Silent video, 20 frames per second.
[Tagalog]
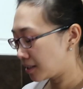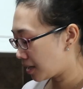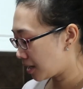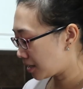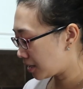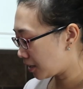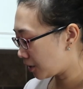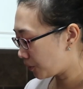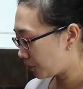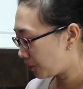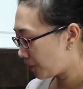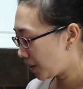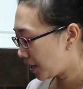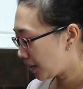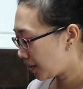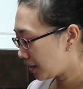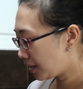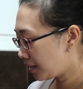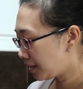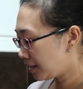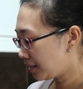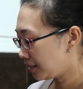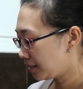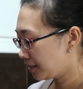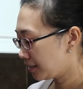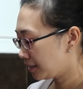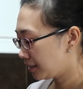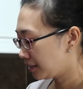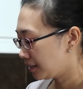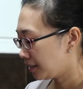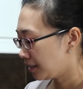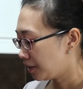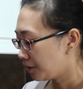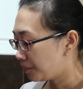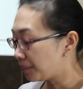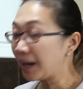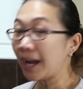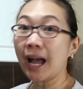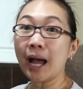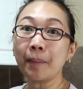dalawa,
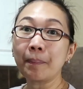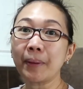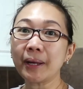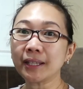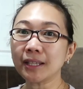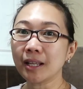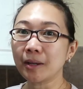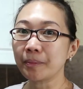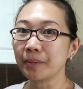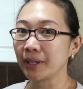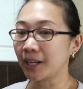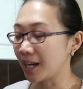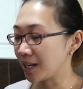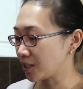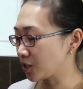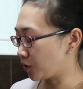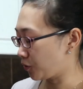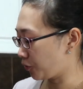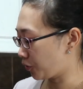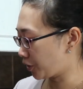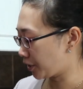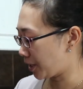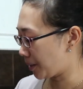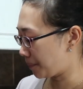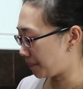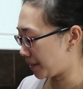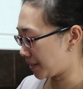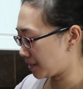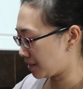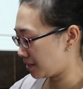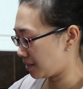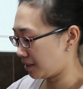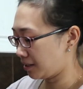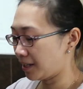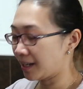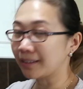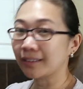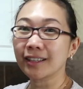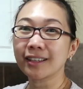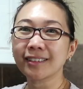mga apat na piraso po the pancit.
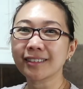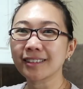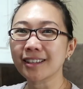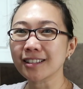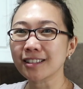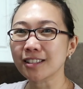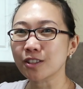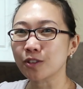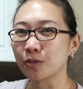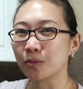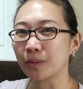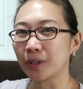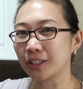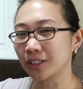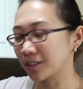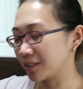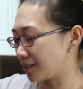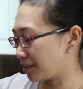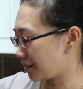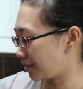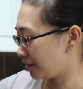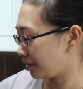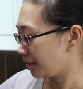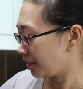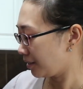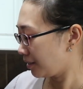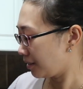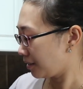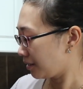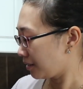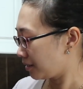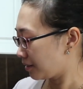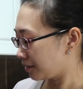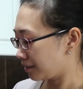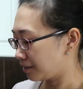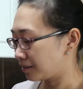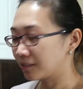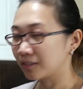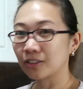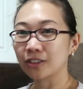I think that's too much na.
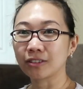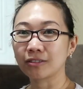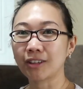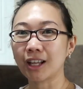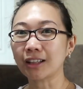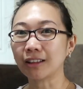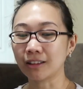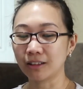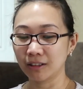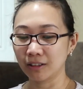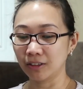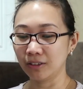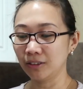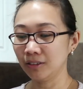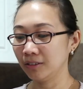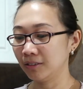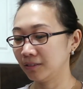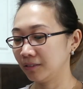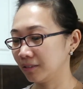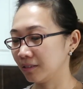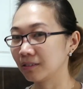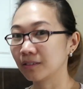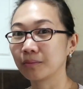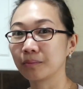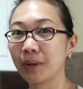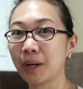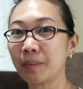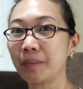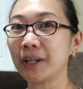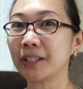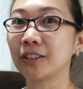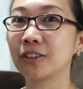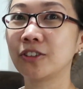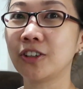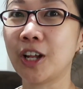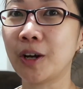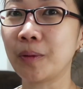Or tatlo. Babad ko